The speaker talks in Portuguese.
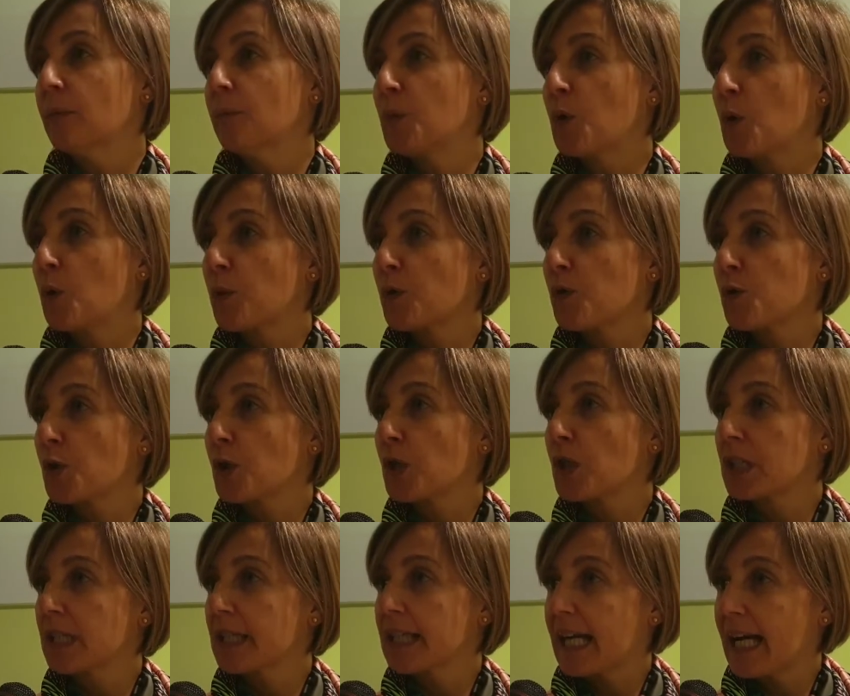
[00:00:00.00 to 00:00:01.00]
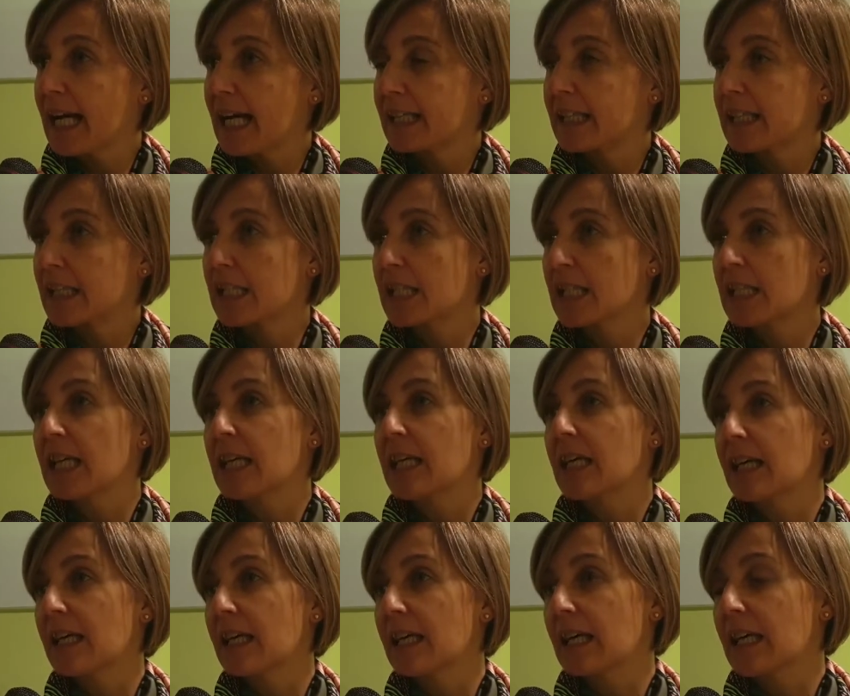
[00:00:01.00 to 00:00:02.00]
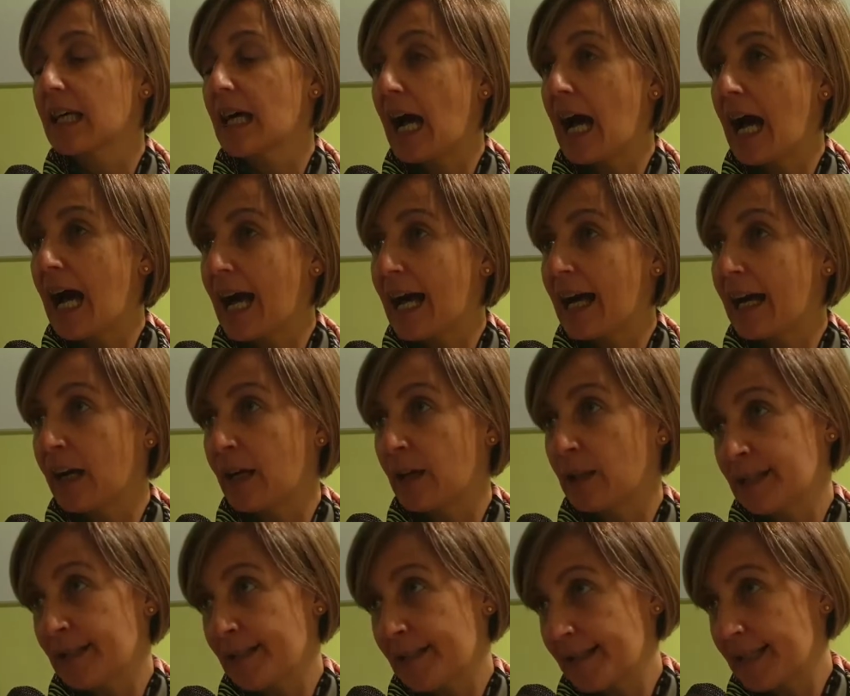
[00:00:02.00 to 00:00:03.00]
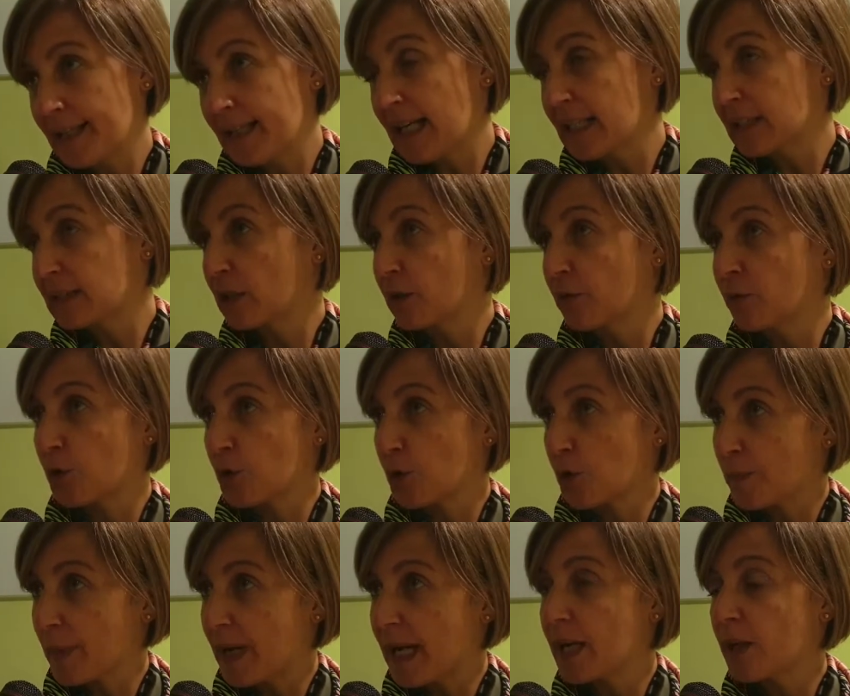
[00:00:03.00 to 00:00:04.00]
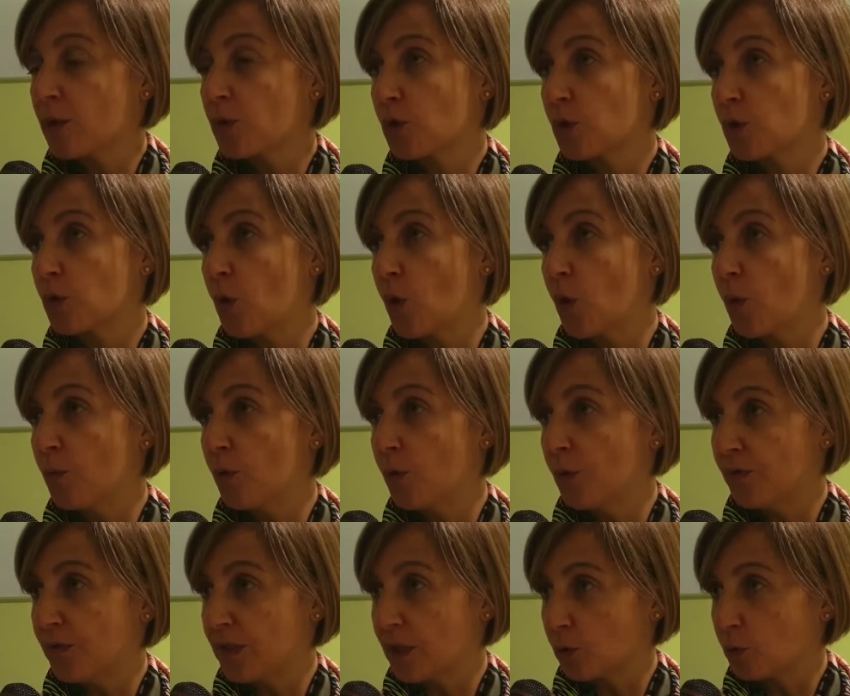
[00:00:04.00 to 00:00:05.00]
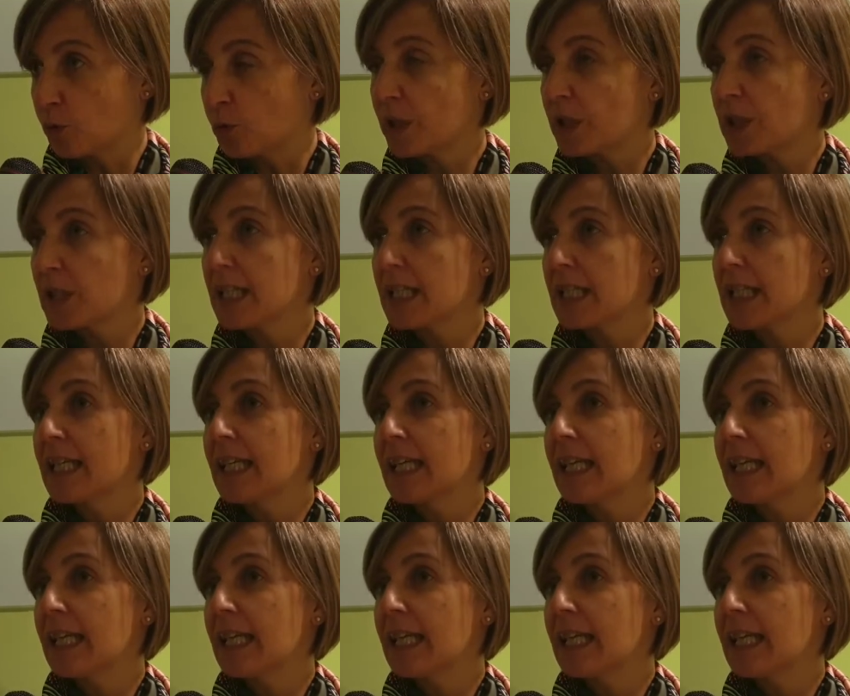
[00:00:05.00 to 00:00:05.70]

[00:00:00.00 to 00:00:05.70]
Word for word: preocupações ligadas eh, à necessidade de reforço de meios, como viaturas,